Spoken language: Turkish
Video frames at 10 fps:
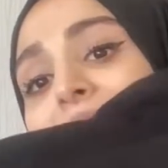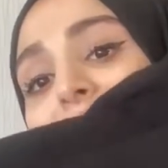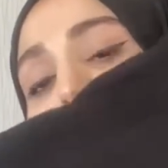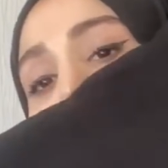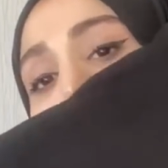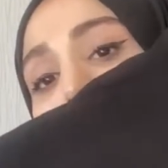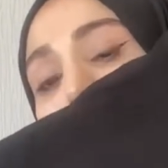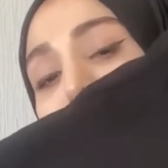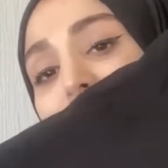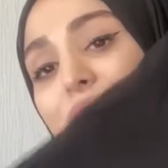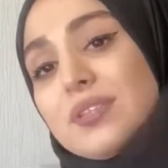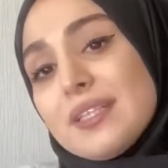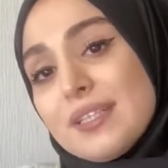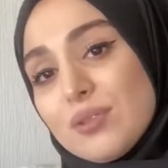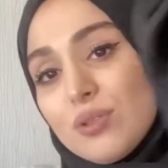Altları fırfırlı
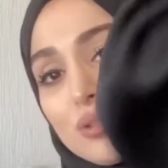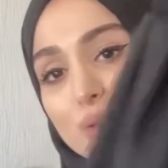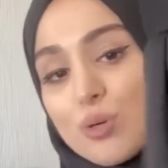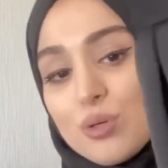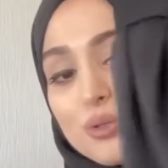gidiyor. Çok